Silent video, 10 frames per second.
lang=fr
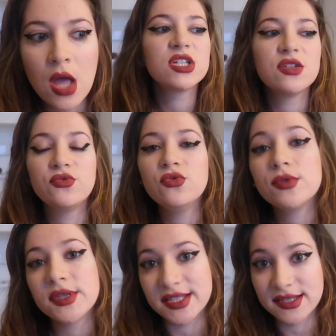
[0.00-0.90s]
Moi j'ai voulu
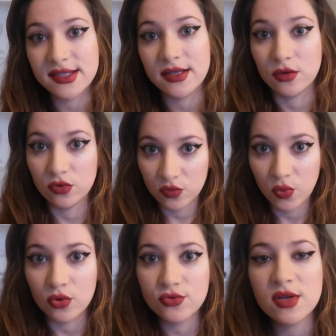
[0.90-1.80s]
tester de
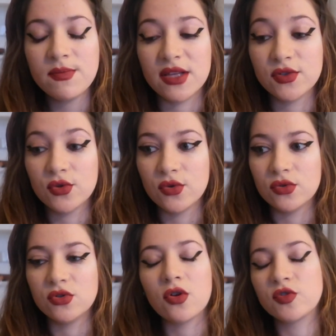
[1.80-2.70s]
produits parce que
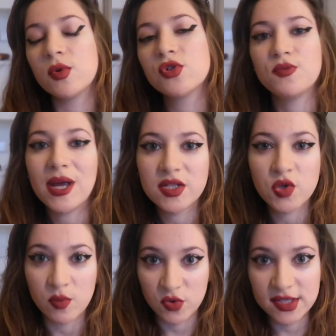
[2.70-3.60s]
en ce moment je suis
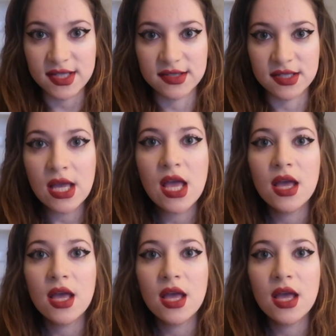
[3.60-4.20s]
particulièrement stressée